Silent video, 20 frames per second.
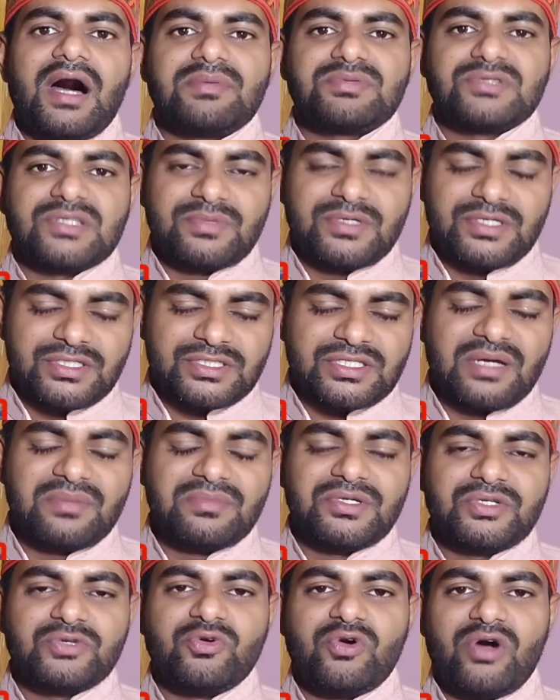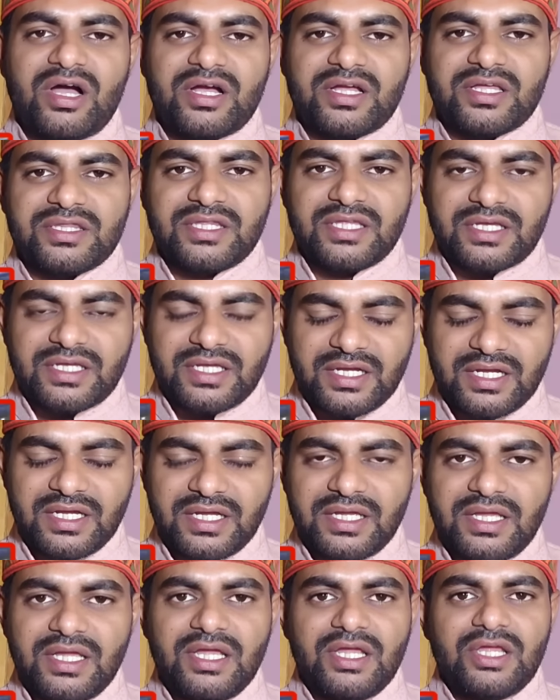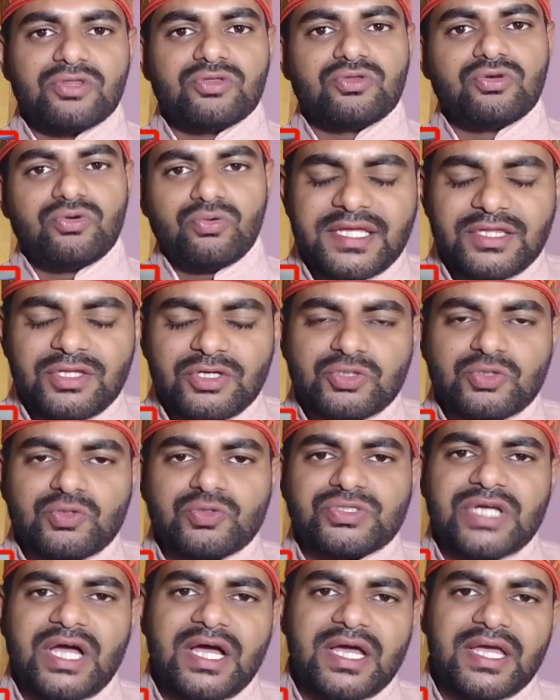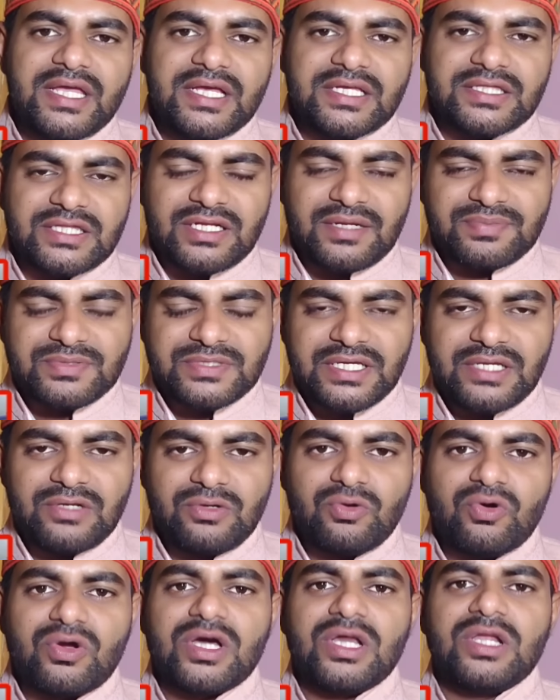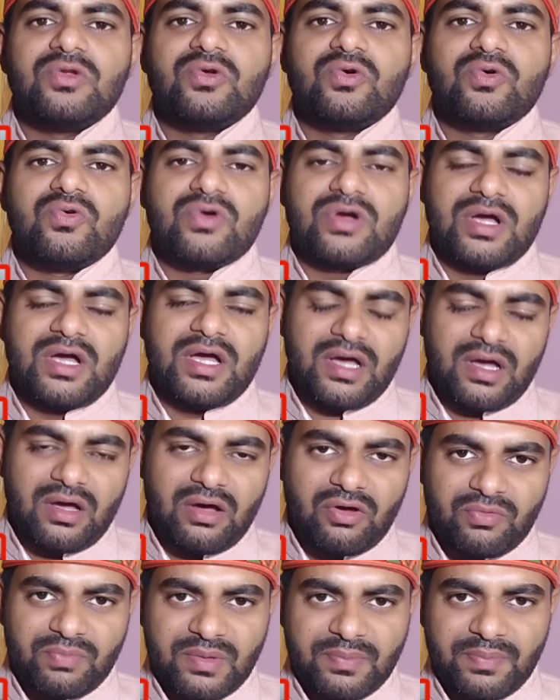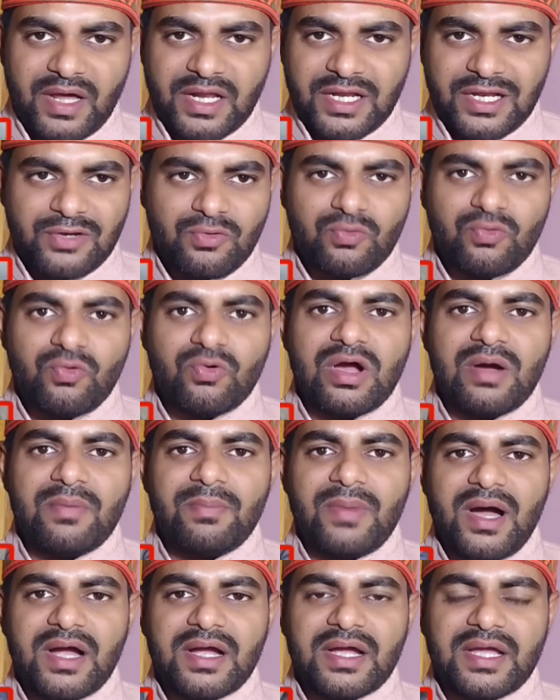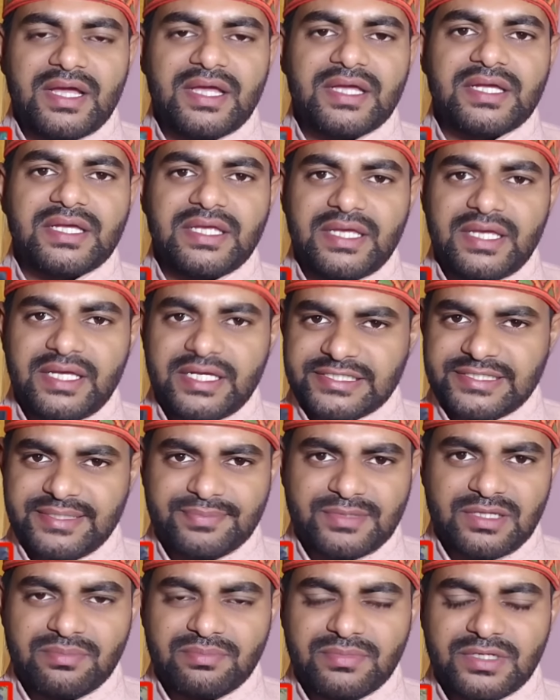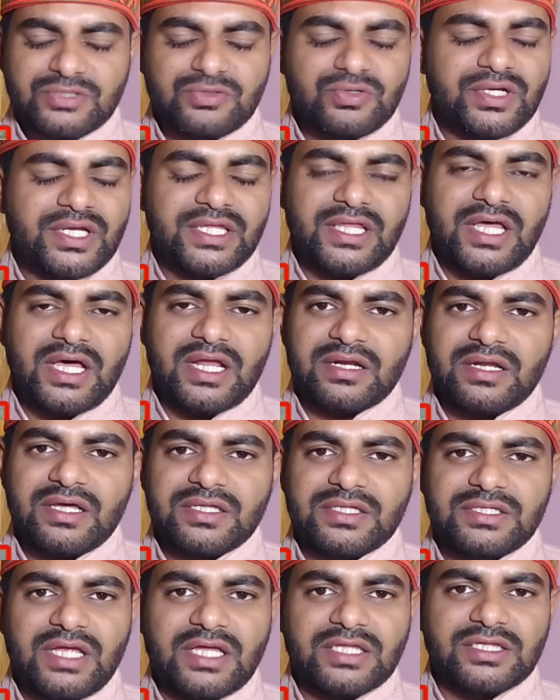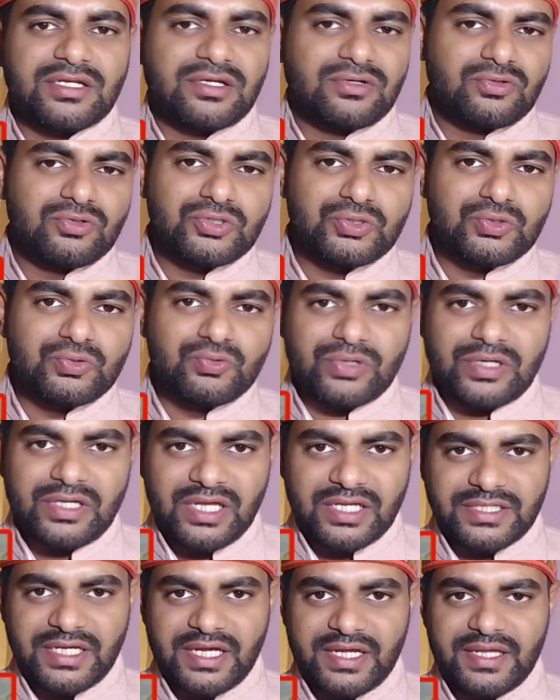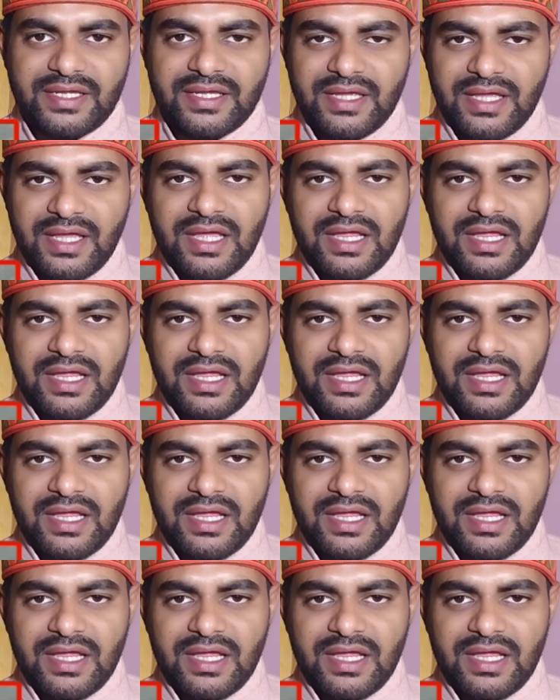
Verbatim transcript: आप सभी इसका वीडियो आगे देखेंगे तो देखिए दोस्तों जहां एक तरफ से लोकल लोगों का और व्यापारी लोगों का मांग है कि एक सितंबर से केदारनाथ यात्रा को शुरू किया जाए